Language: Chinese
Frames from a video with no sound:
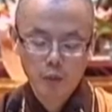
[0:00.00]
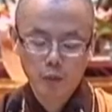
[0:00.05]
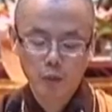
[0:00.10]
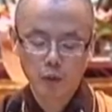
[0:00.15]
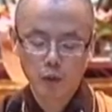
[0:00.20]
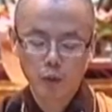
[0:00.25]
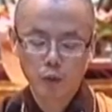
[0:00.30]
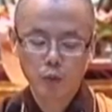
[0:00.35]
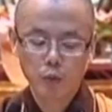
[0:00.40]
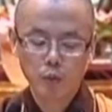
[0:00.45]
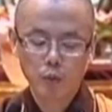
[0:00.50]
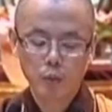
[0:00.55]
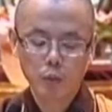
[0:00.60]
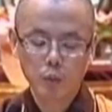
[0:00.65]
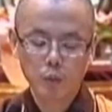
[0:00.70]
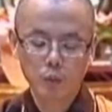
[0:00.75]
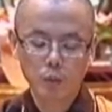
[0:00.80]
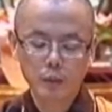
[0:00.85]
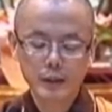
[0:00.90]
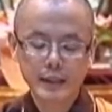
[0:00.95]
语出
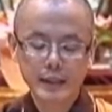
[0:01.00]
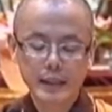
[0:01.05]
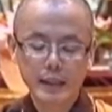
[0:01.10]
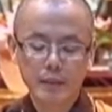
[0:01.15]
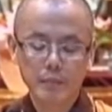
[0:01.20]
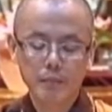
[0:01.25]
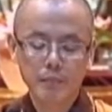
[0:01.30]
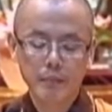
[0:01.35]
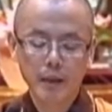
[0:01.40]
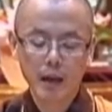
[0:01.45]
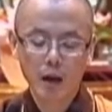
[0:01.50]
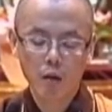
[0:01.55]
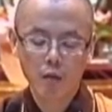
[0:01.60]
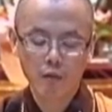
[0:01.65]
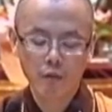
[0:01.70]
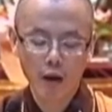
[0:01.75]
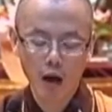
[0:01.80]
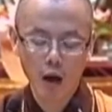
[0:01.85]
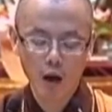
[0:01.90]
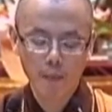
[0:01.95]
无尽妙
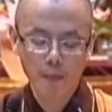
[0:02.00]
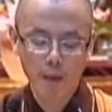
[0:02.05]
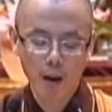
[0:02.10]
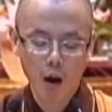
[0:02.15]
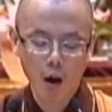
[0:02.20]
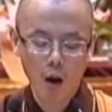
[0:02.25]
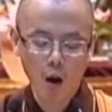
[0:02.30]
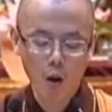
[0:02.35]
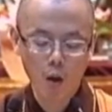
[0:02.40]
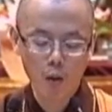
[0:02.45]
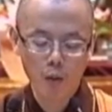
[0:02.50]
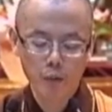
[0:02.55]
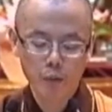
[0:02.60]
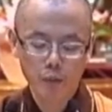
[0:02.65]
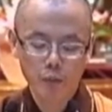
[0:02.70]
法宝，